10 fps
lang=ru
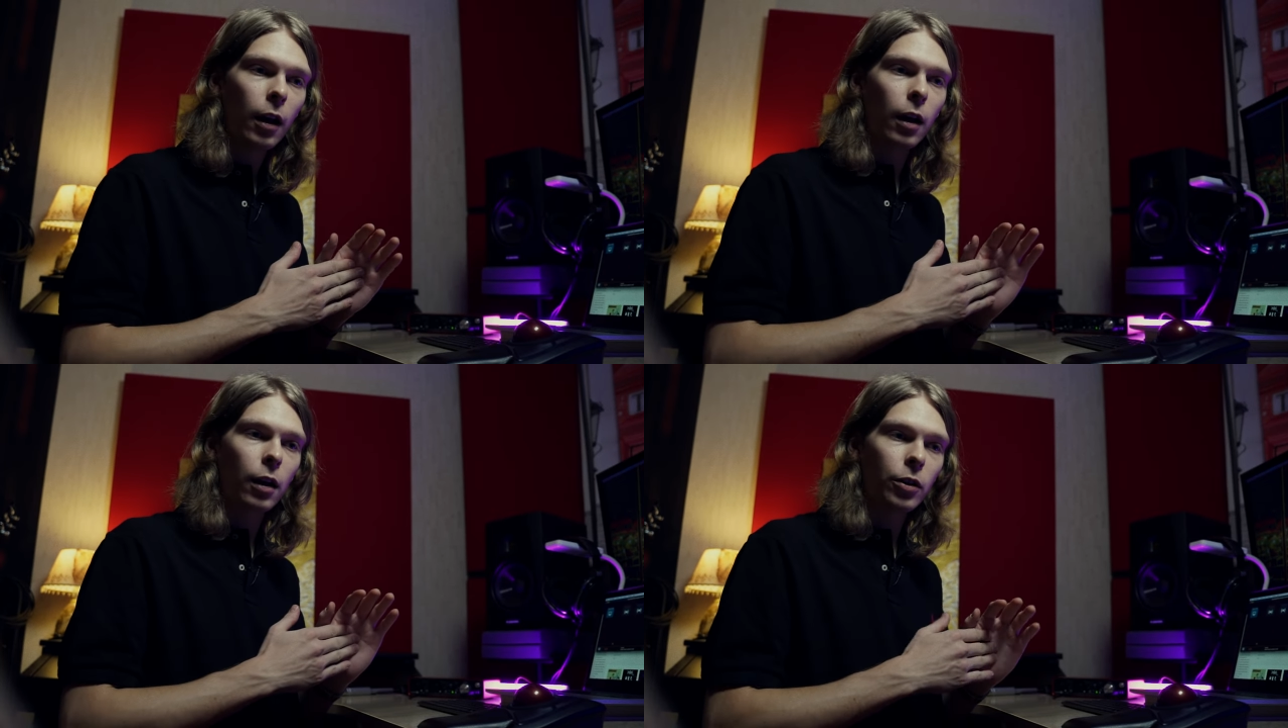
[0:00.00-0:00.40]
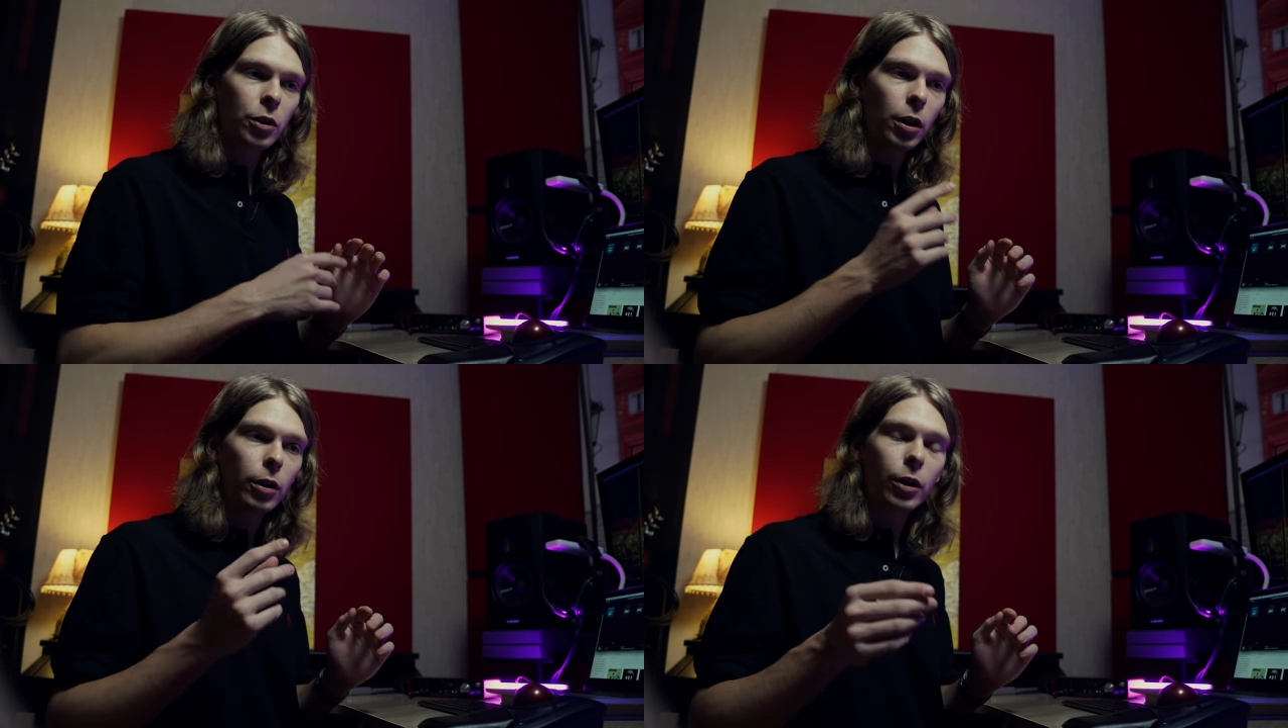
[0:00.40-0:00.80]
А
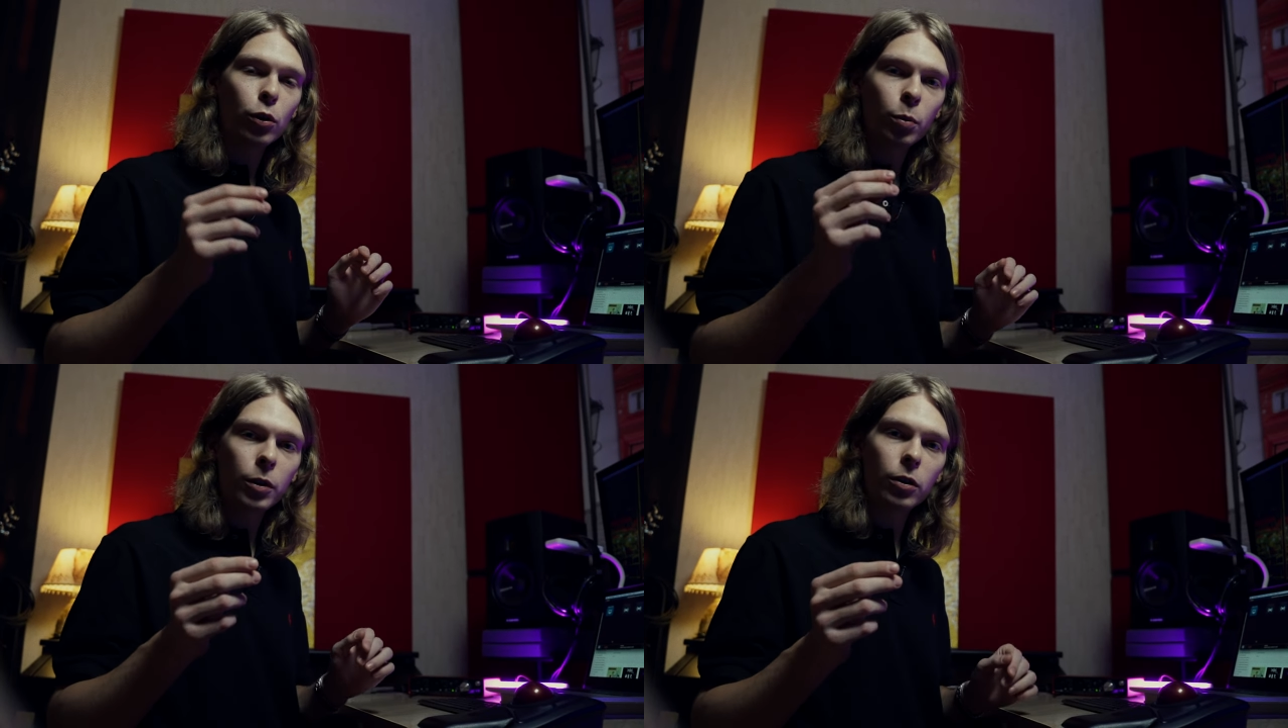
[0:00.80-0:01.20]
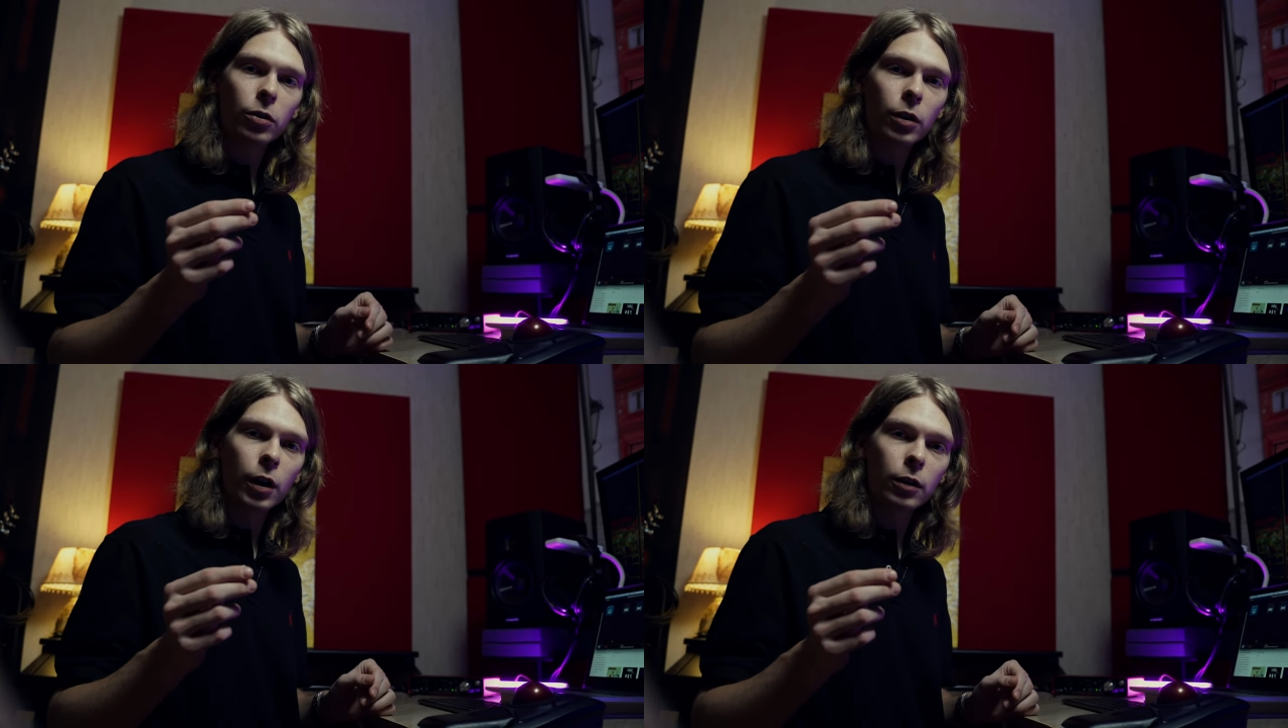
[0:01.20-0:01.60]
сначала
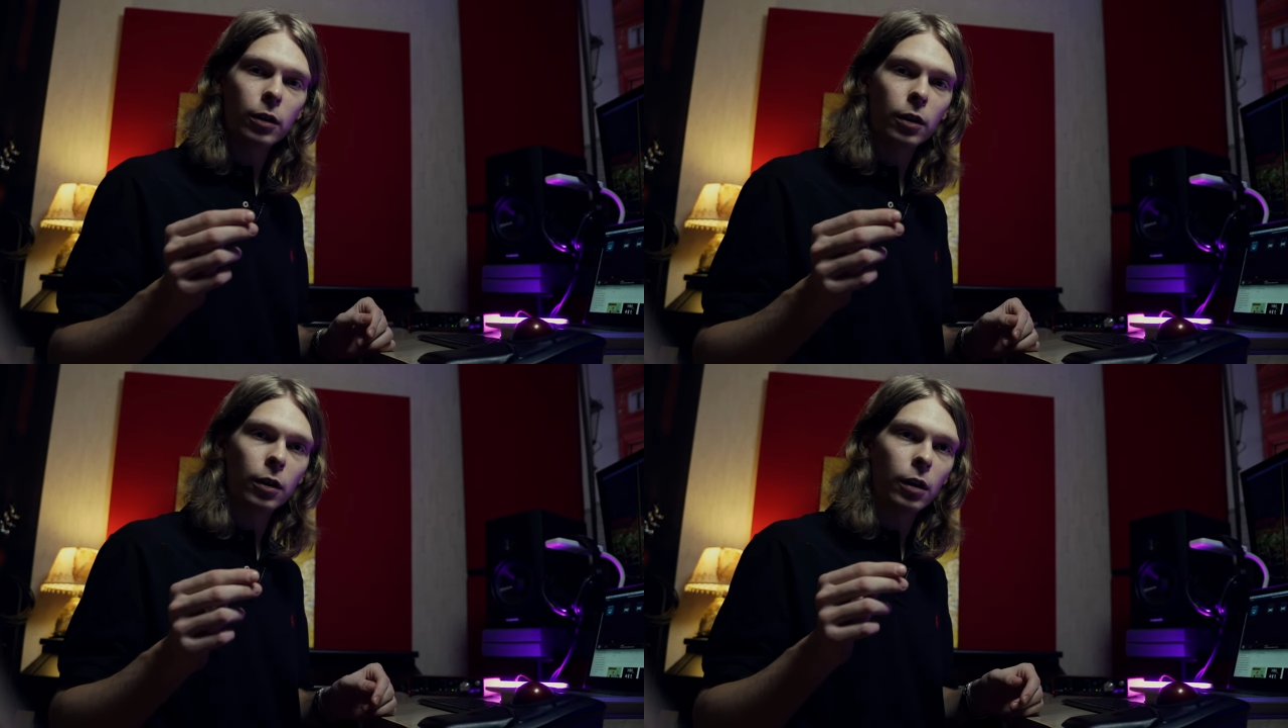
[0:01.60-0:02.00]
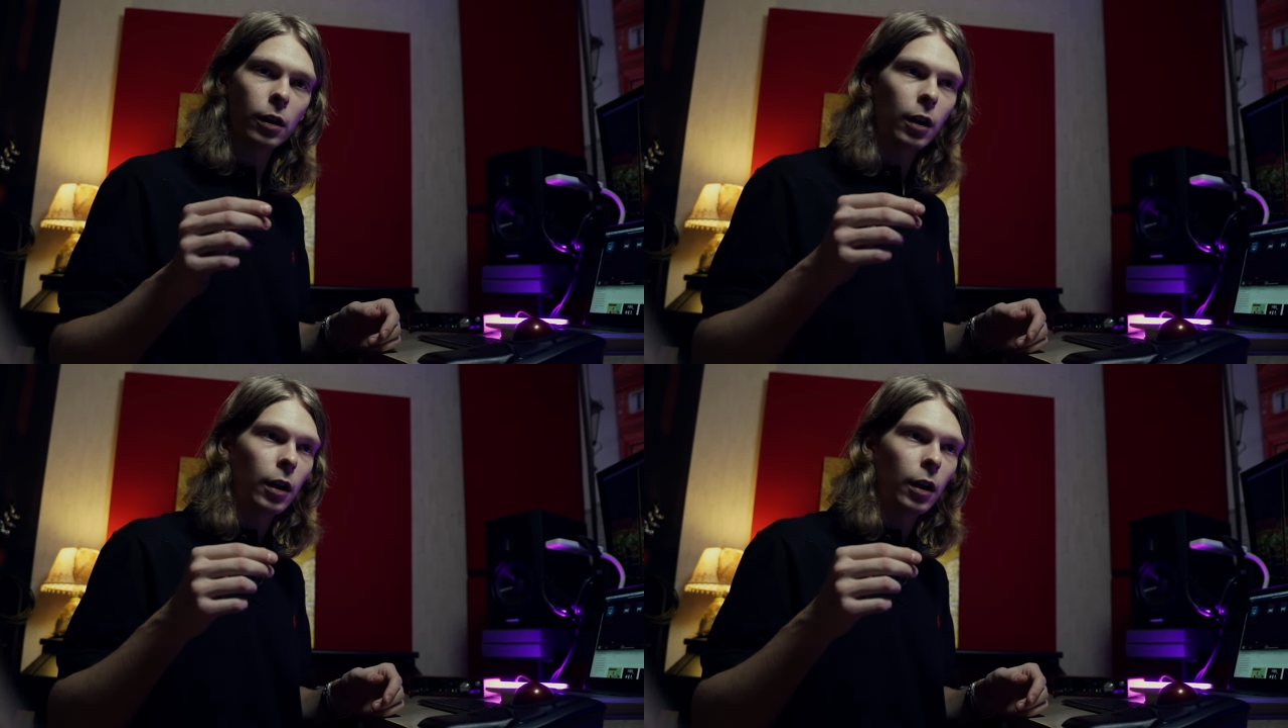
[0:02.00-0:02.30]
задумайтесь над, э,